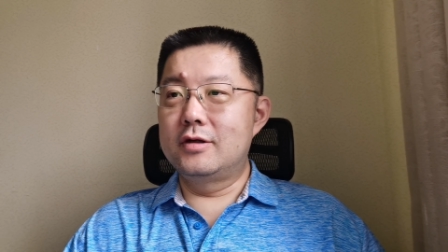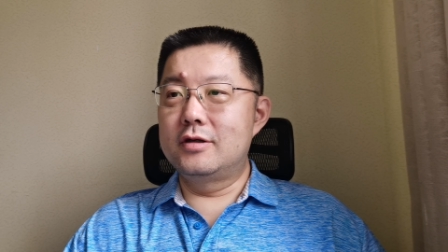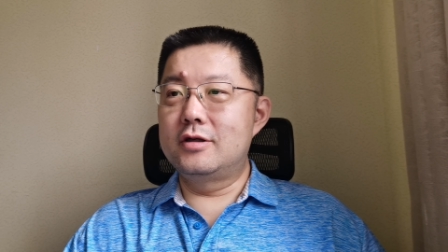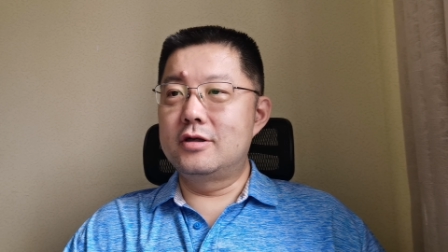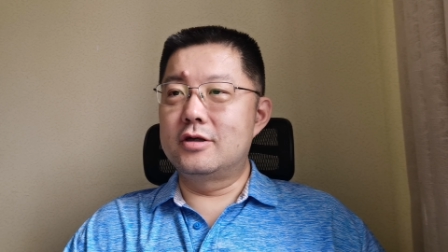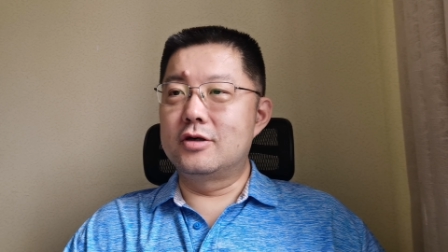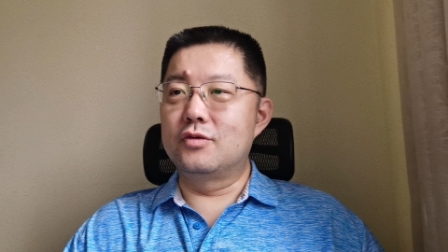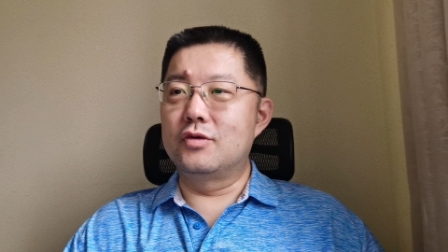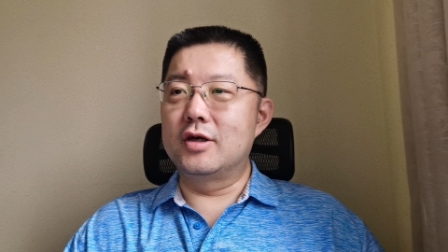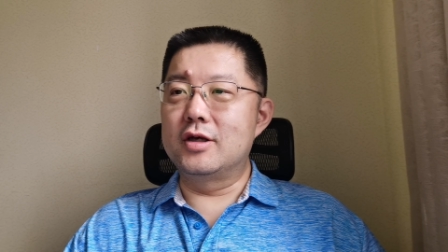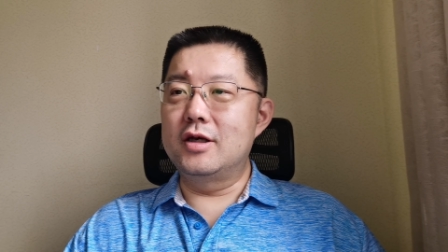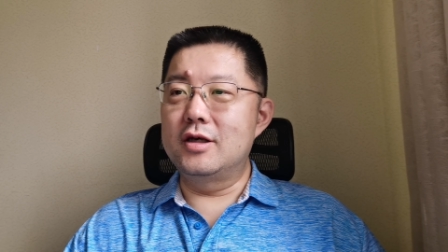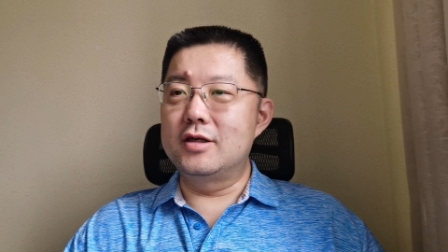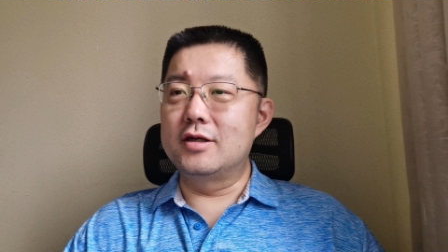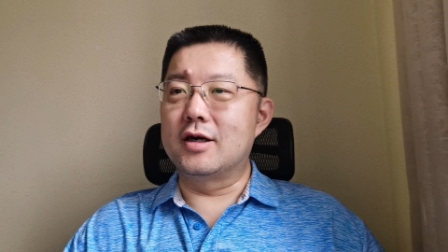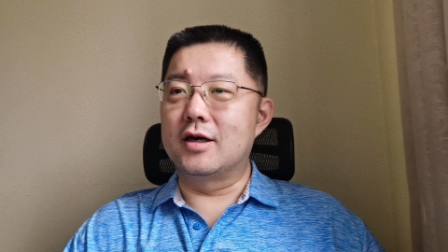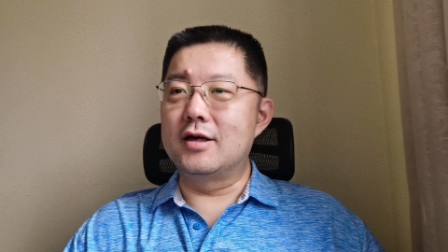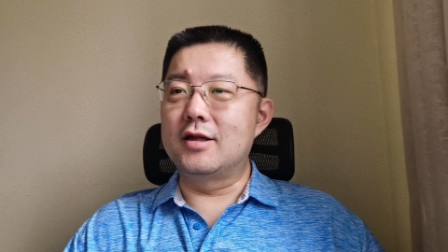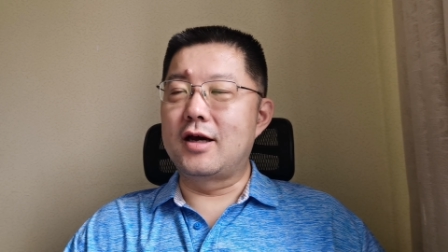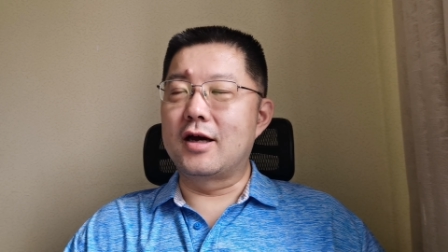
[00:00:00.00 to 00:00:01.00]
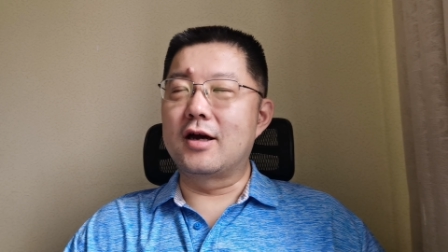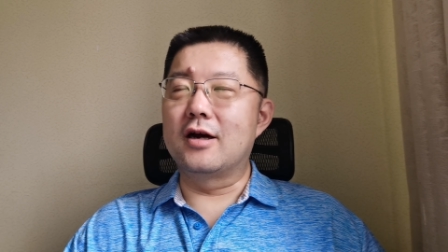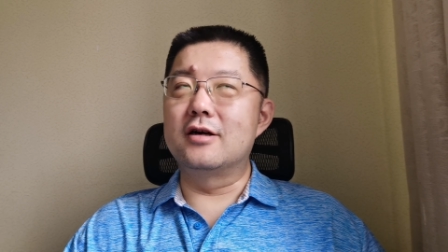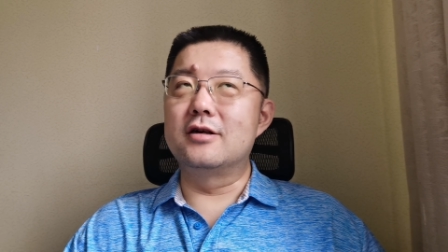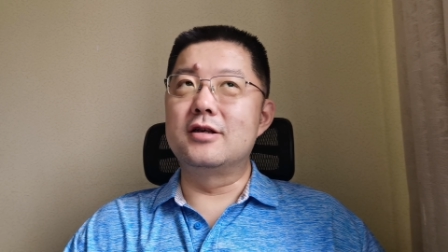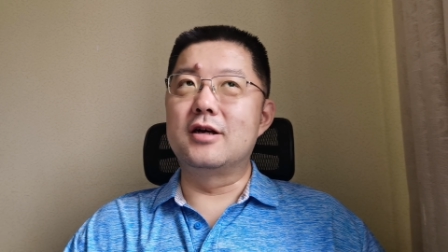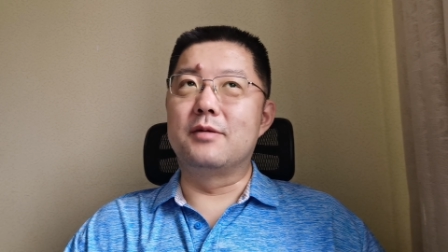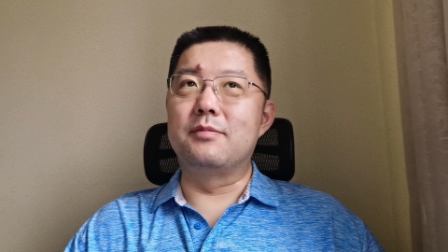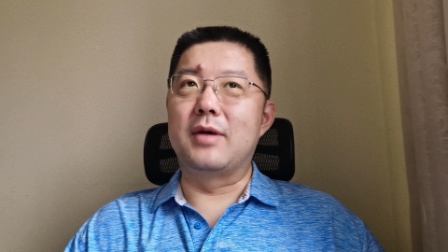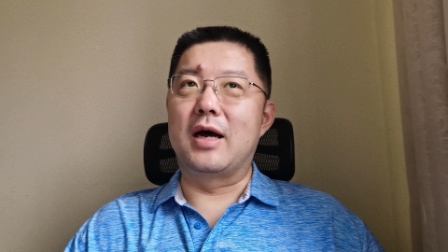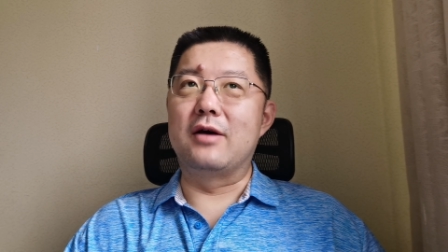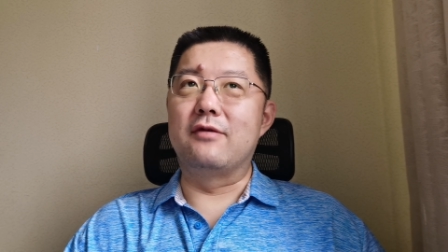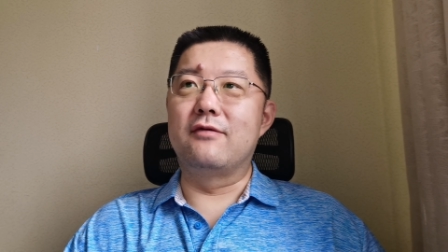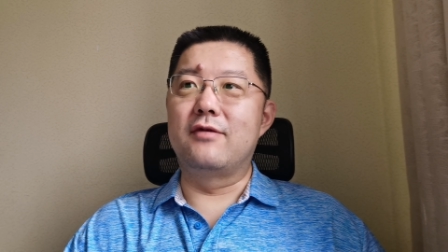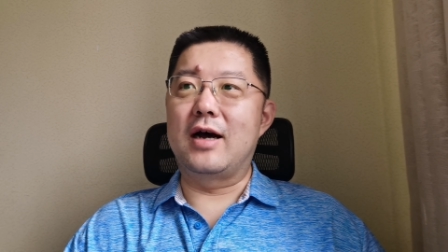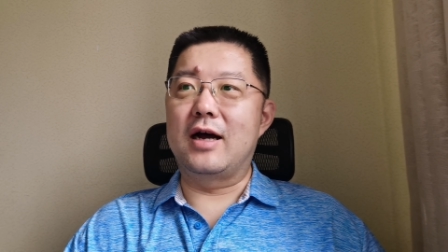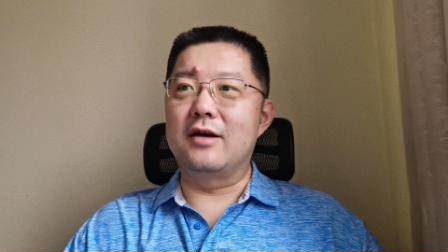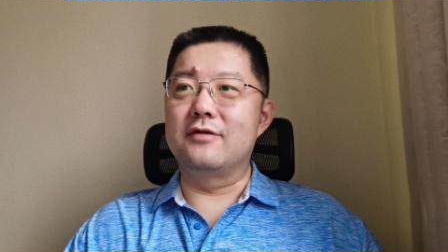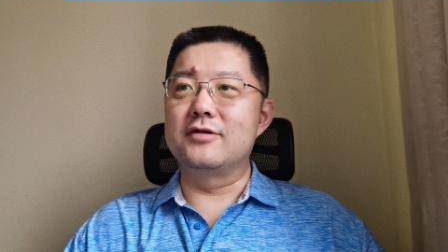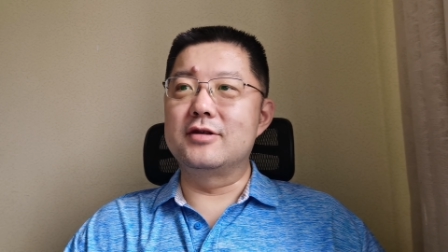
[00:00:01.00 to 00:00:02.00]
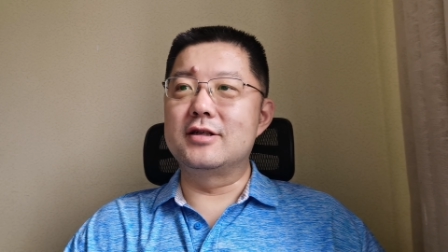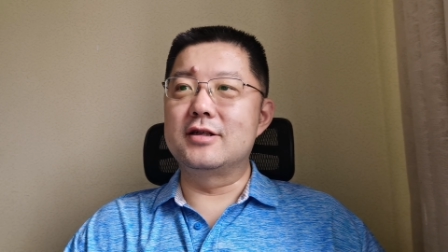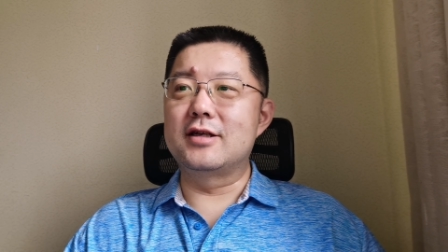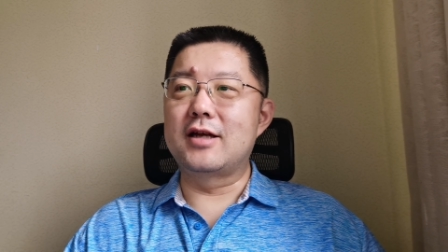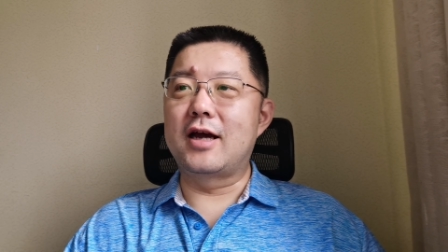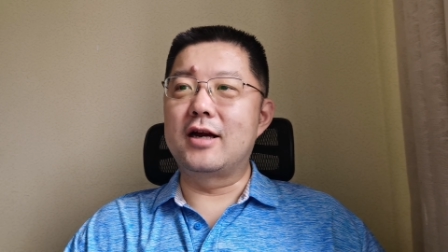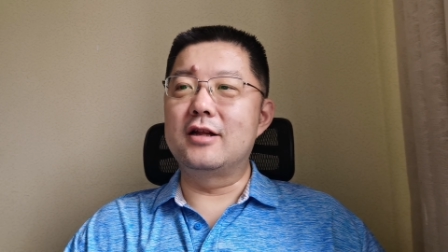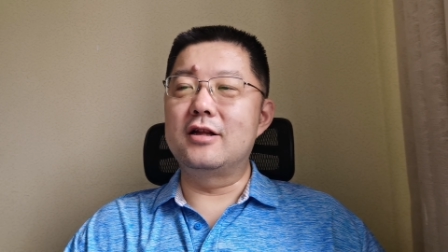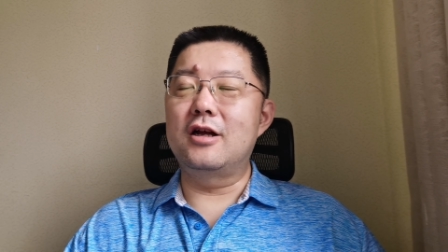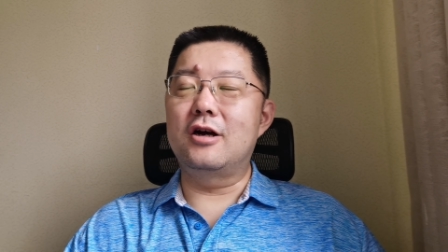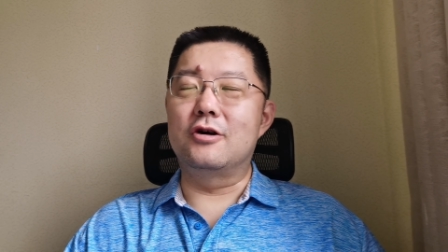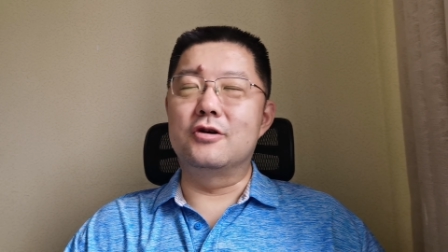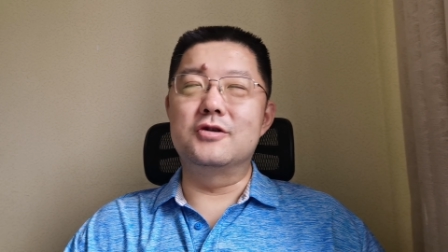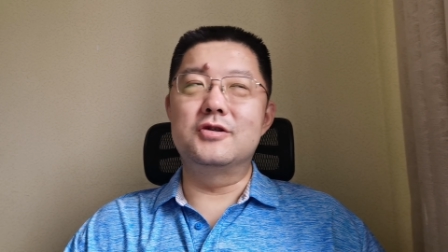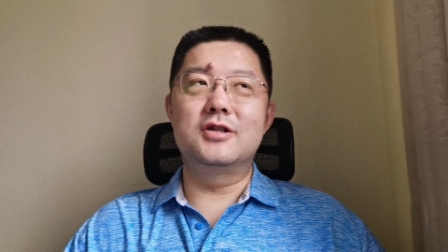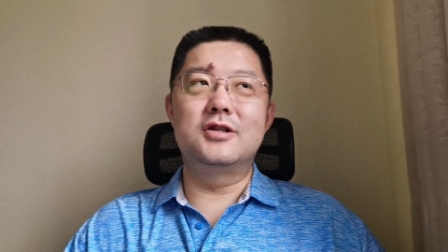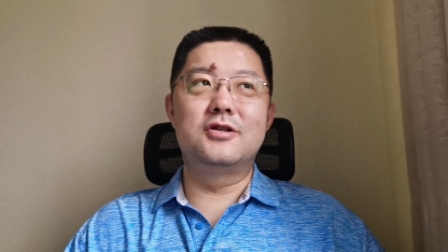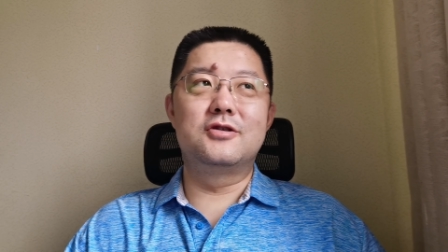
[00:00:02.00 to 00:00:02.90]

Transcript: 就是我印象里大概是叫 My wife said no，